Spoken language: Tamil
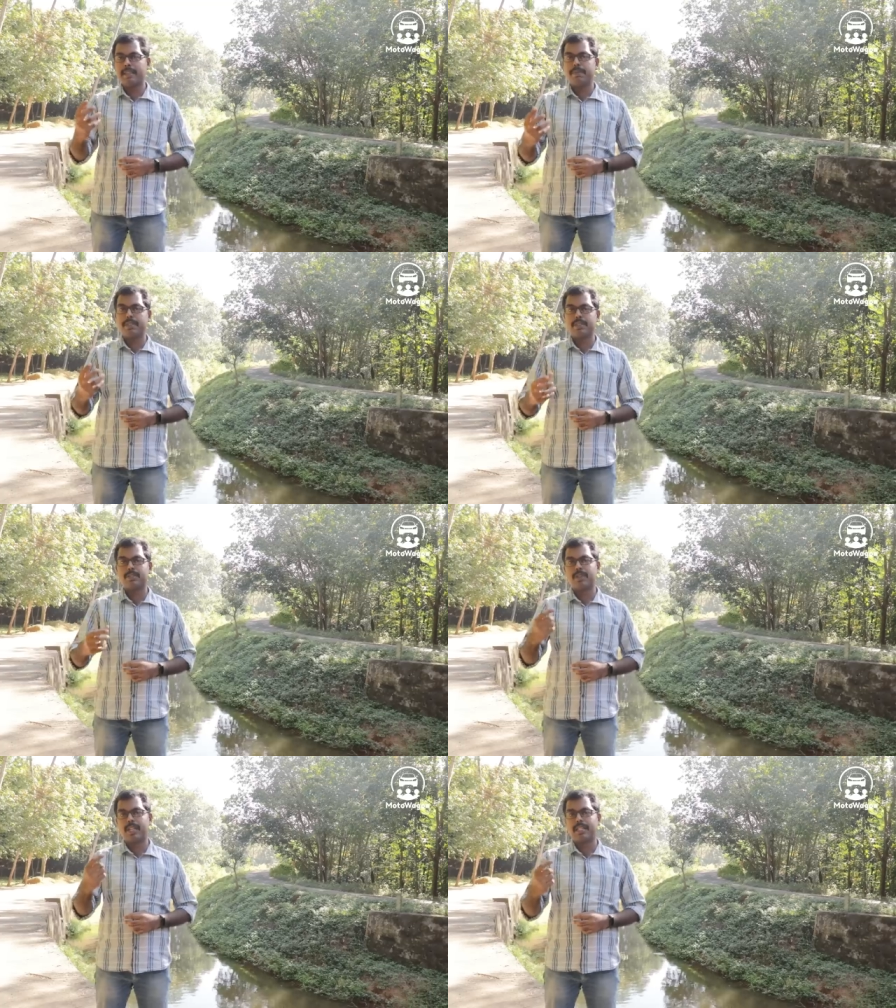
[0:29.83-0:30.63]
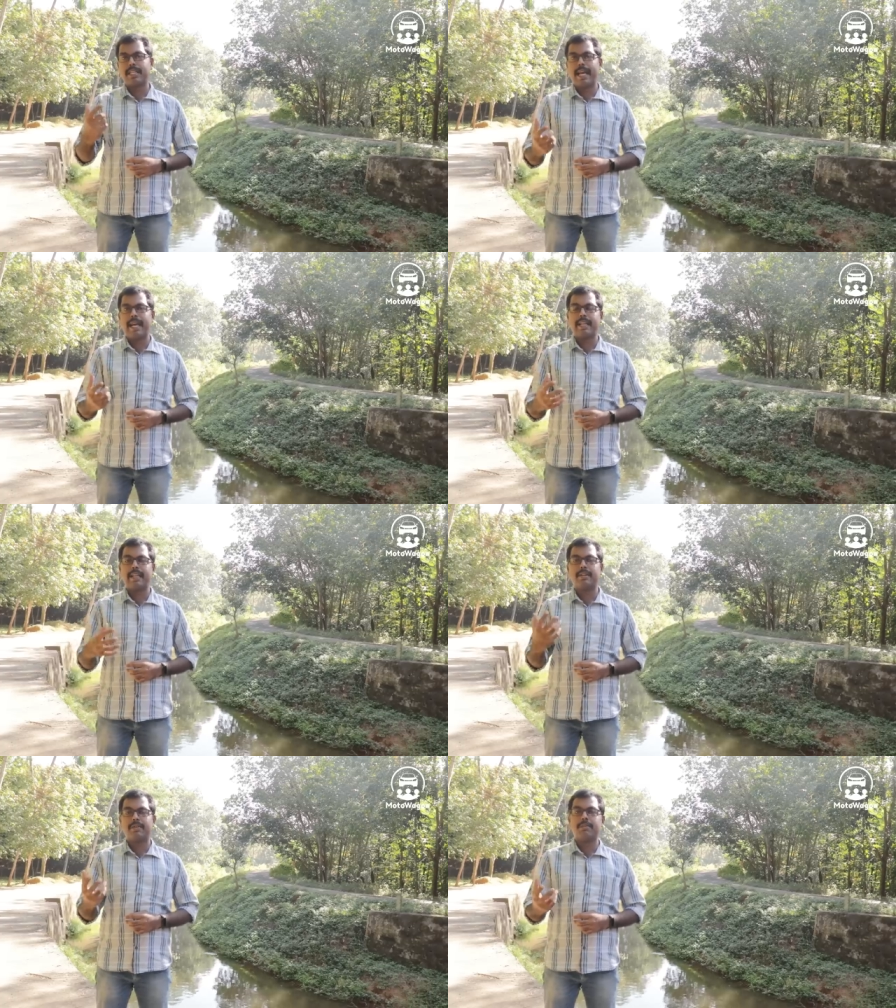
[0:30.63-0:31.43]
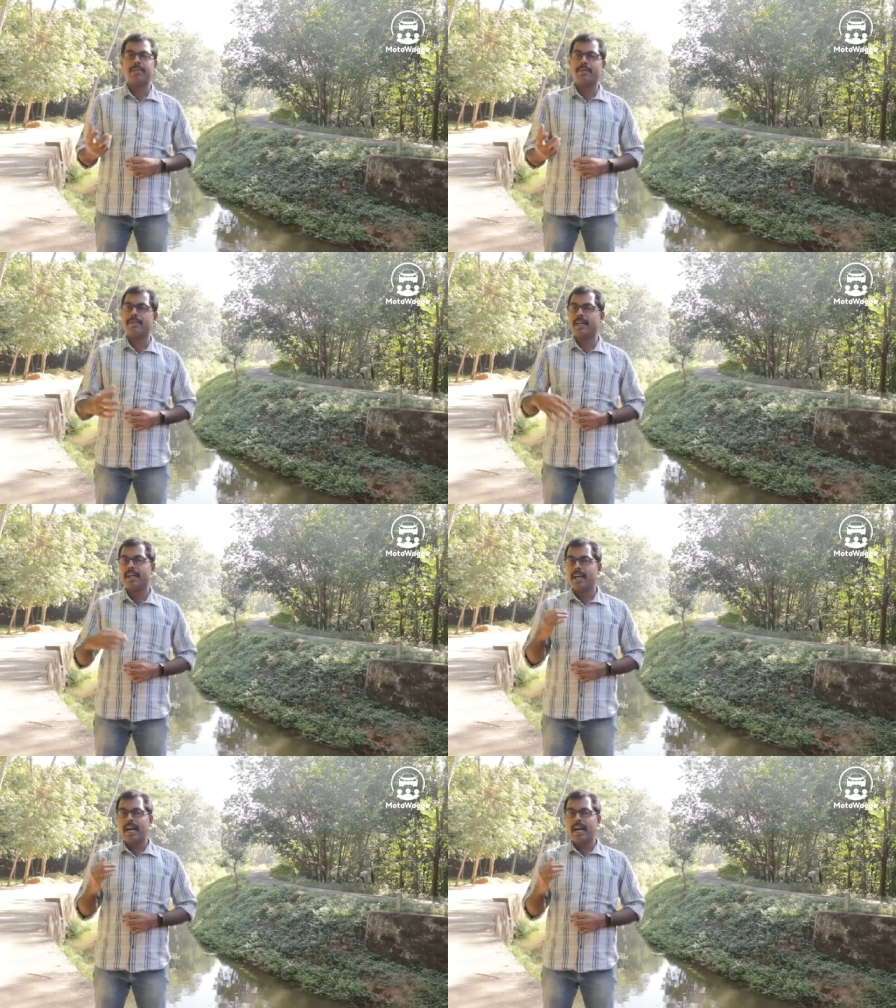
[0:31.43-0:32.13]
சீப்பஸ்ட் போஸ்ட்னு சொன்ன அந்த டேக்லைனை விரும்பாமல்